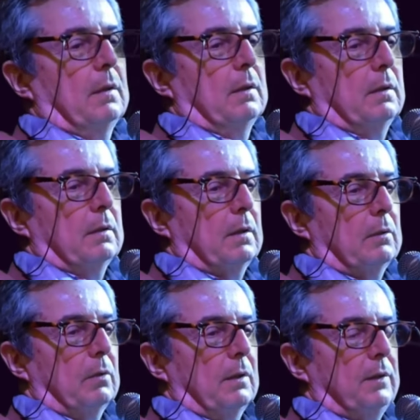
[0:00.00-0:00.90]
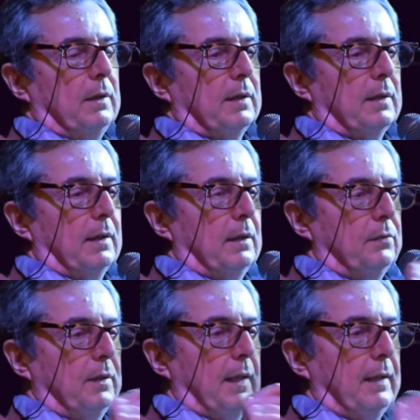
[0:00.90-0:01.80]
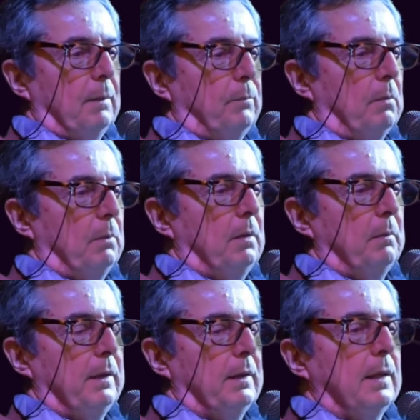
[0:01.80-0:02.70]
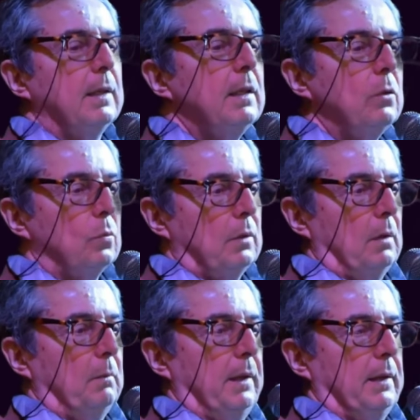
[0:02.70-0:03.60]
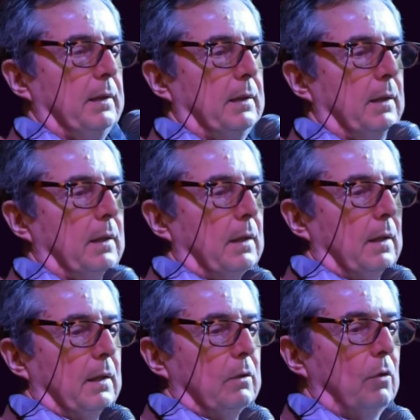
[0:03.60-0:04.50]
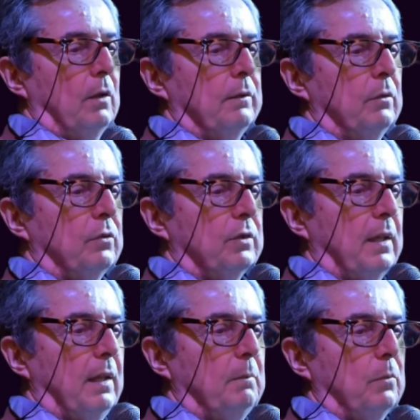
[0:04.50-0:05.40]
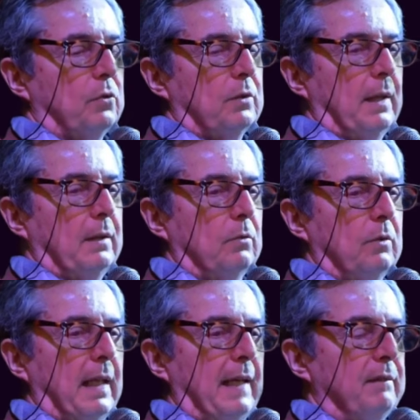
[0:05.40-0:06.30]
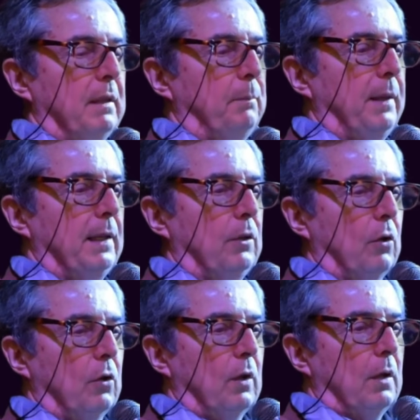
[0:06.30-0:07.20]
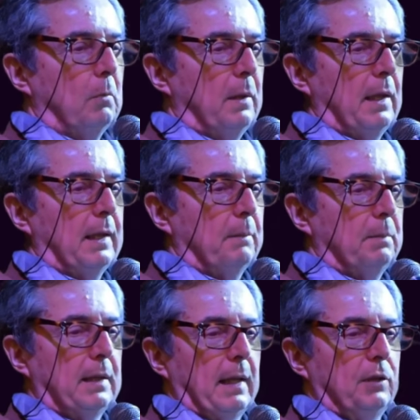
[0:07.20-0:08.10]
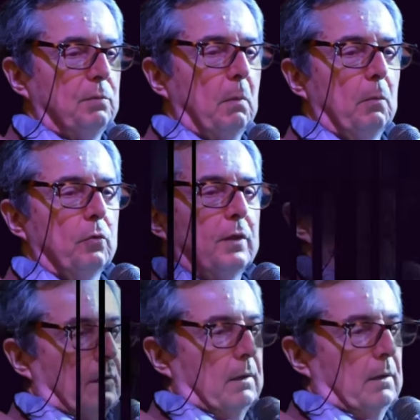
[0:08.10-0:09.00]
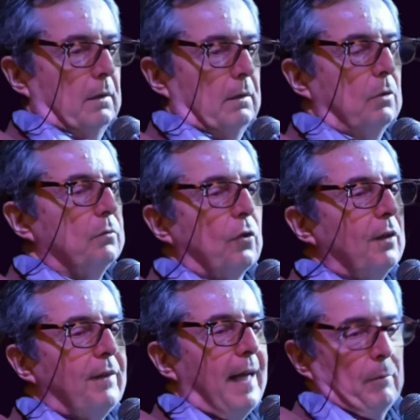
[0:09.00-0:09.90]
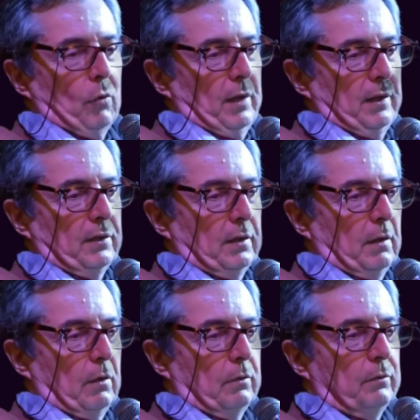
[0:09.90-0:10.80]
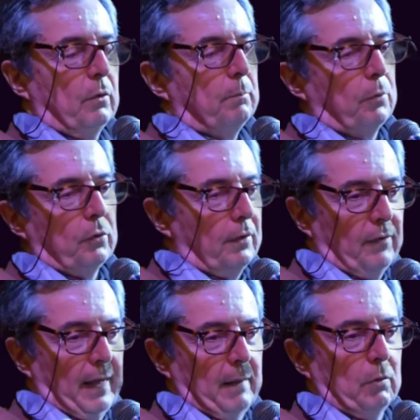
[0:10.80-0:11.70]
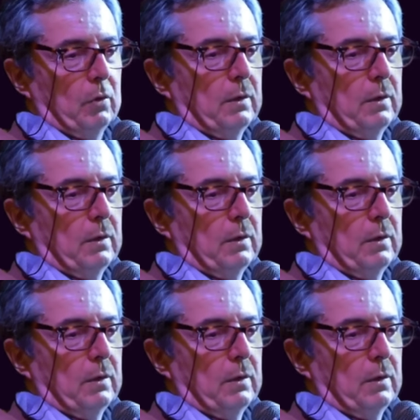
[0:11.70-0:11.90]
È stata una vita sacrificata probabilmente inutilmente. Non, non saremmo stati un grande pericolo per il capitalismo mondiale. Non volevamo esserlo, non potevamo,